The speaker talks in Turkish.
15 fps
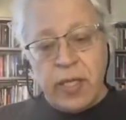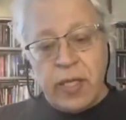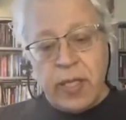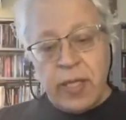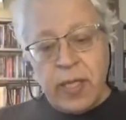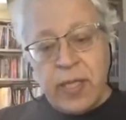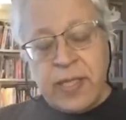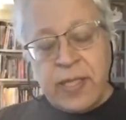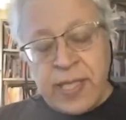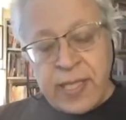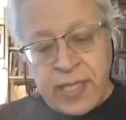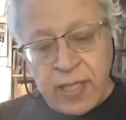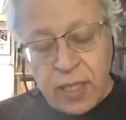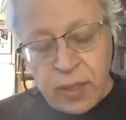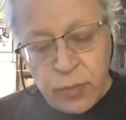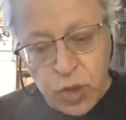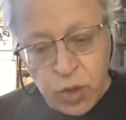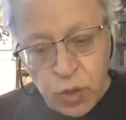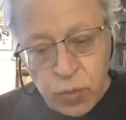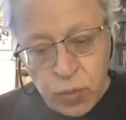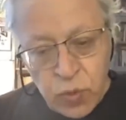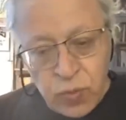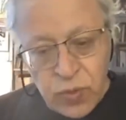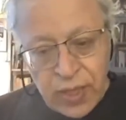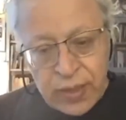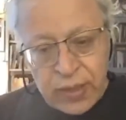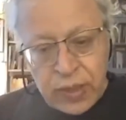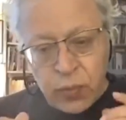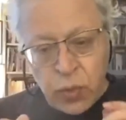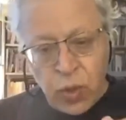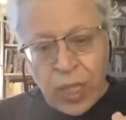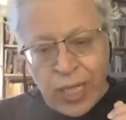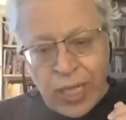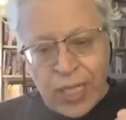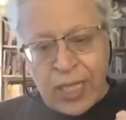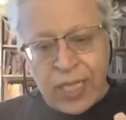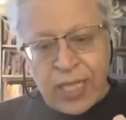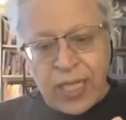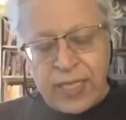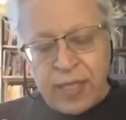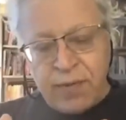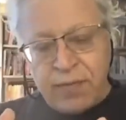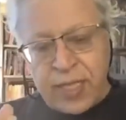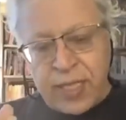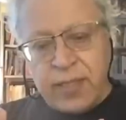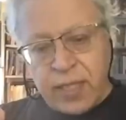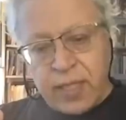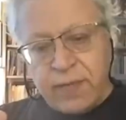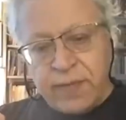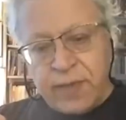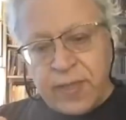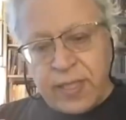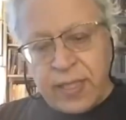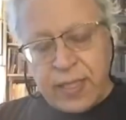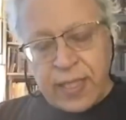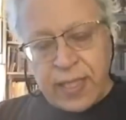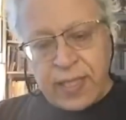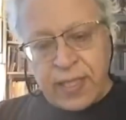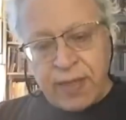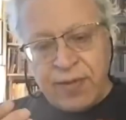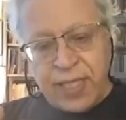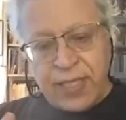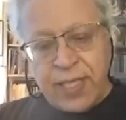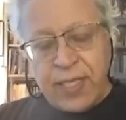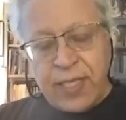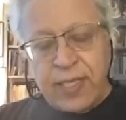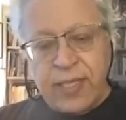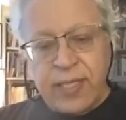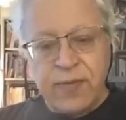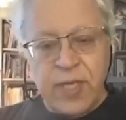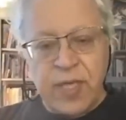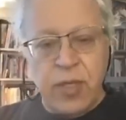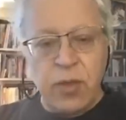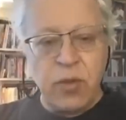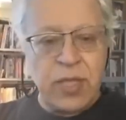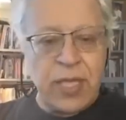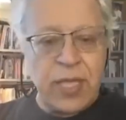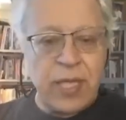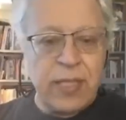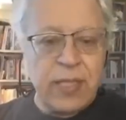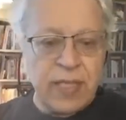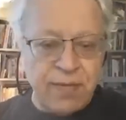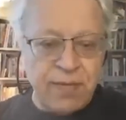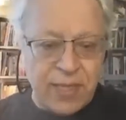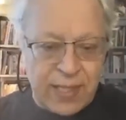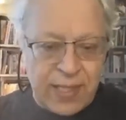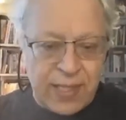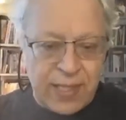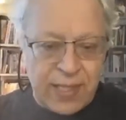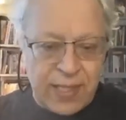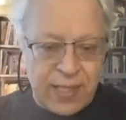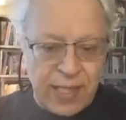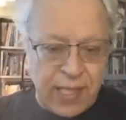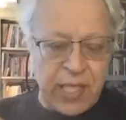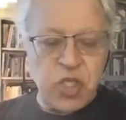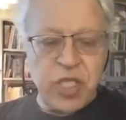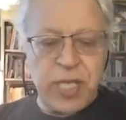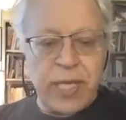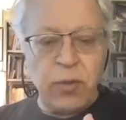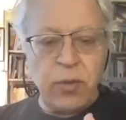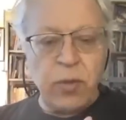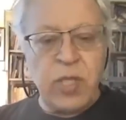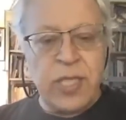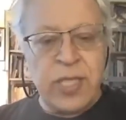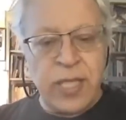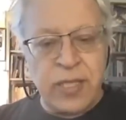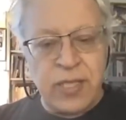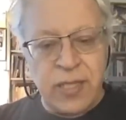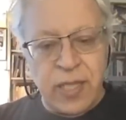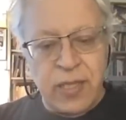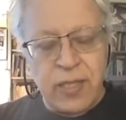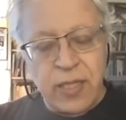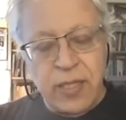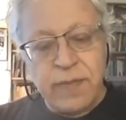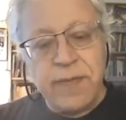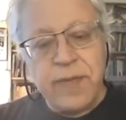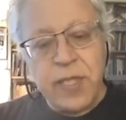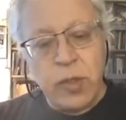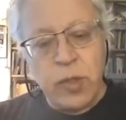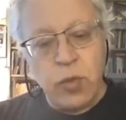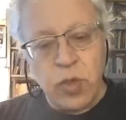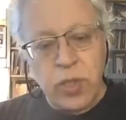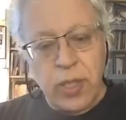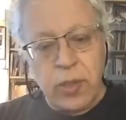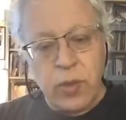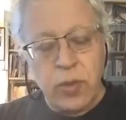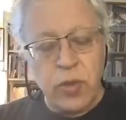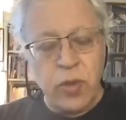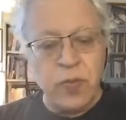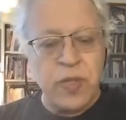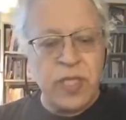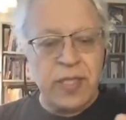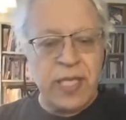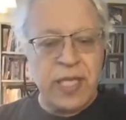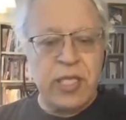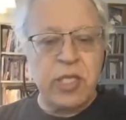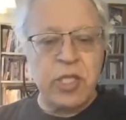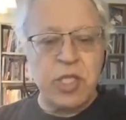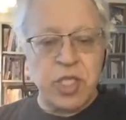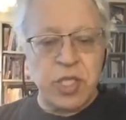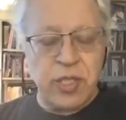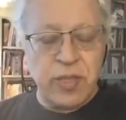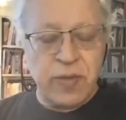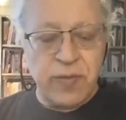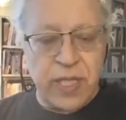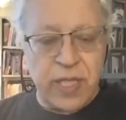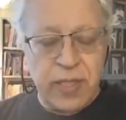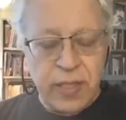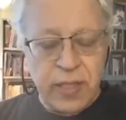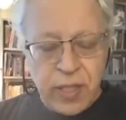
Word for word: Ee, geri kalmış toplumlarda bu hala devlet tarafından yani devlet erki veyahut da devleti ele geçiren oligarklar tarafından kullanılıyor. Bir de ırkçılık var.